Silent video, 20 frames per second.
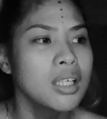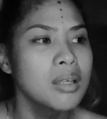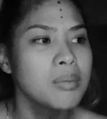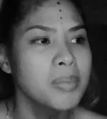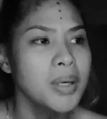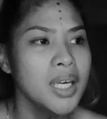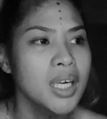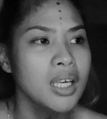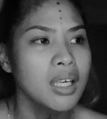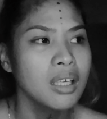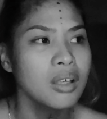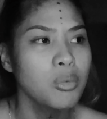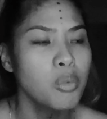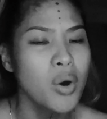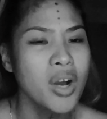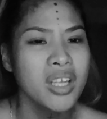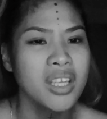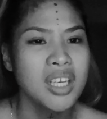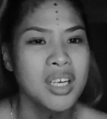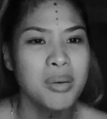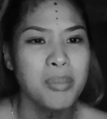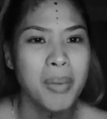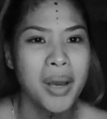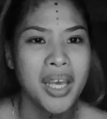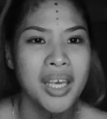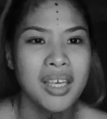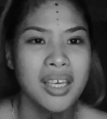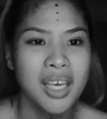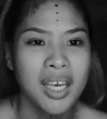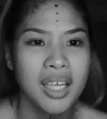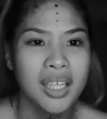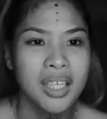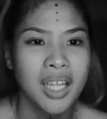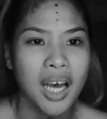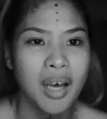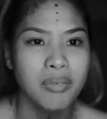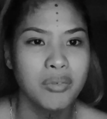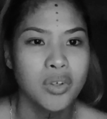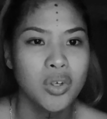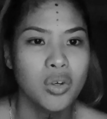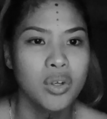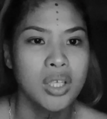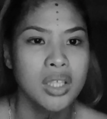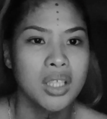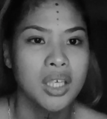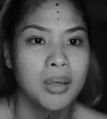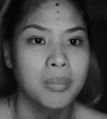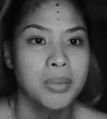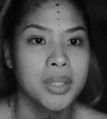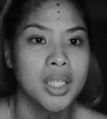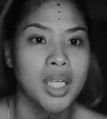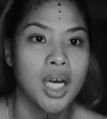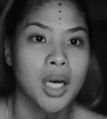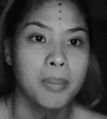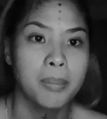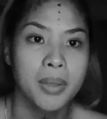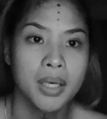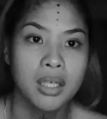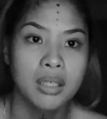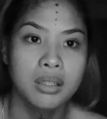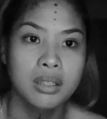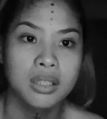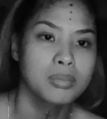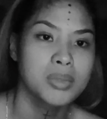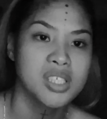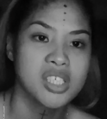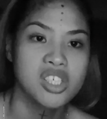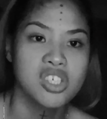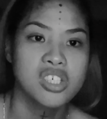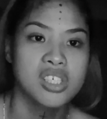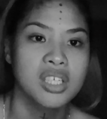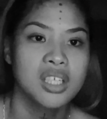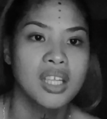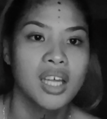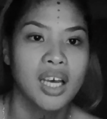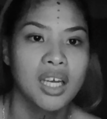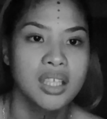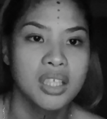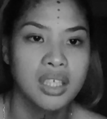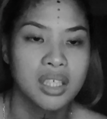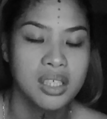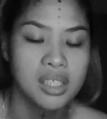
parang one year mahigit after ulit kaming nakapag-massage ni daddy.